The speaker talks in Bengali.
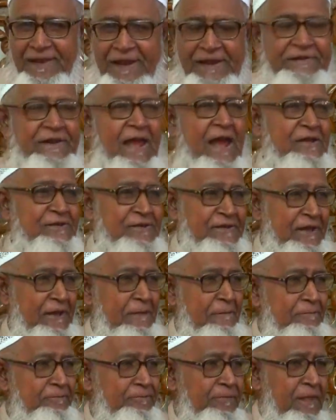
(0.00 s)
এটা আছে
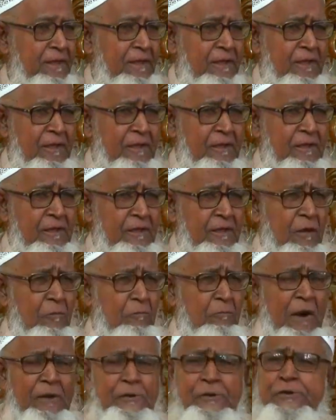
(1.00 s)

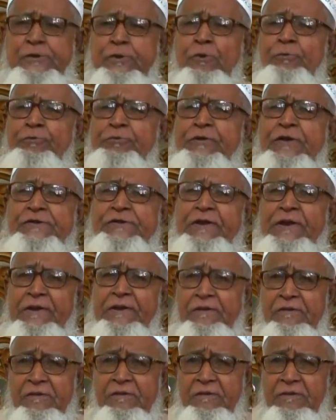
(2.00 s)
মানুষ শুনতেছে
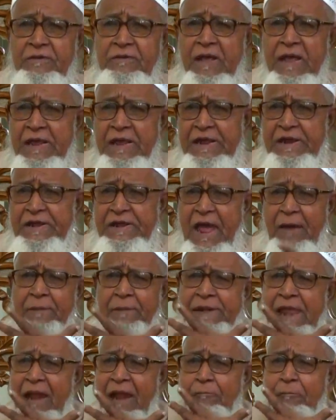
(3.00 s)
ইন্না
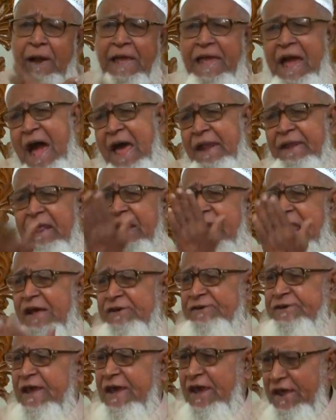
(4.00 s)
মিনাল বায়ান
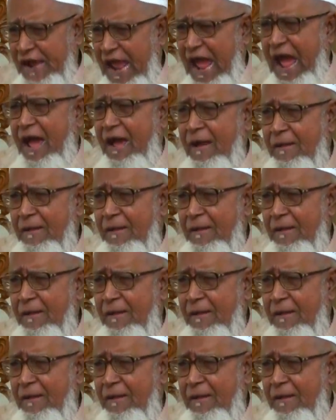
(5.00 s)
সেহরা